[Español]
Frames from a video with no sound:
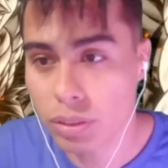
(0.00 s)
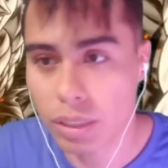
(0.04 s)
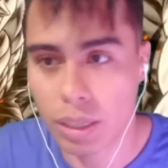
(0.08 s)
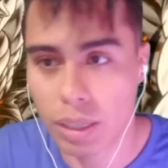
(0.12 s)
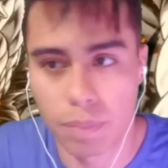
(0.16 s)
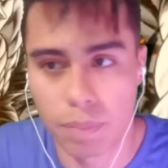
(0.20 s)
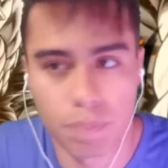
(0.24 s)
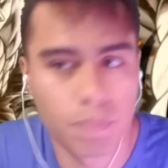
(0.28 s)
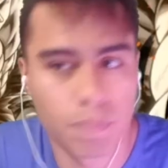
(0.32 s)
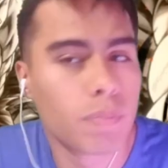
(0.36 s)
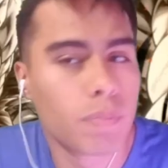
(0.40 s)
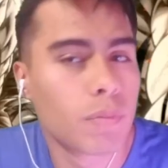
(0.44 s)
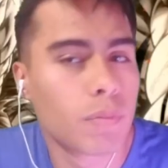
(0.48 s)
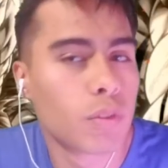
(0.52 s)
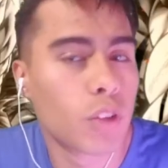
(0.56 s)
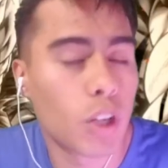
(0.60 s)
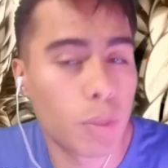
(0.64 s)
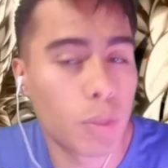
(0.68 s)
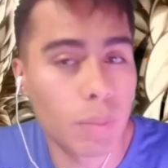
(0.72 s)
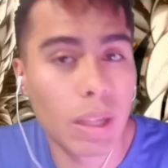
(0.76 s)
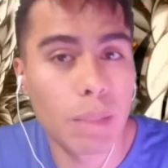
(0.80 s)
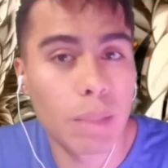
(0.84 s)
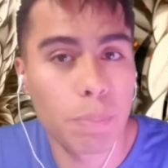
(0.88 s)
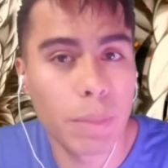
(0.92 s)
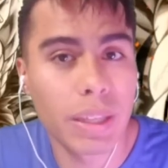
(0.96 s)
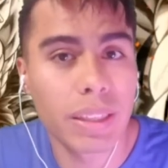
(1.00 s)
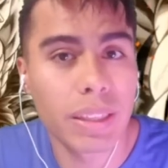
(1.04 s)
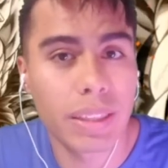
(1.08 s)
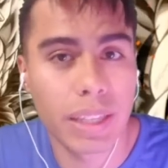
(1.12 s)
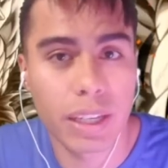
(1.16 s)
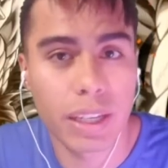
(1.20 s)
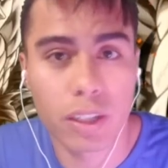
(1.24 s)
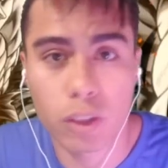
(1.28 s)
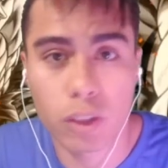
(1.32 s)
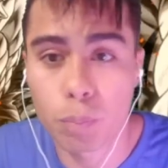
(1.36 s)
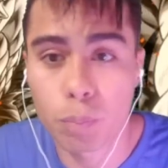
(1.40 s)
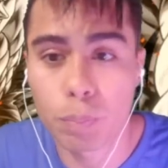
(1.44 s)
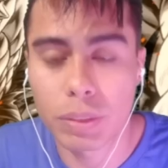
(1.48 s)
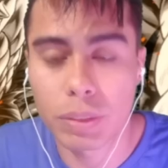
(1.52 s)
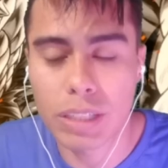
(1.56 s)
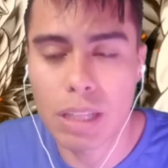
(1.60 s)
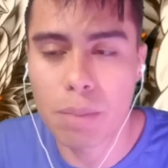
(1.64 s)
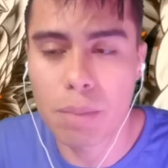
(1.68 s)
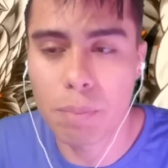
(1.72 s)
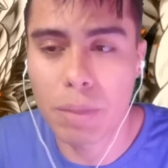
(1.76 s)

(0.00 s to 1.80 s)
que normalmente rompen el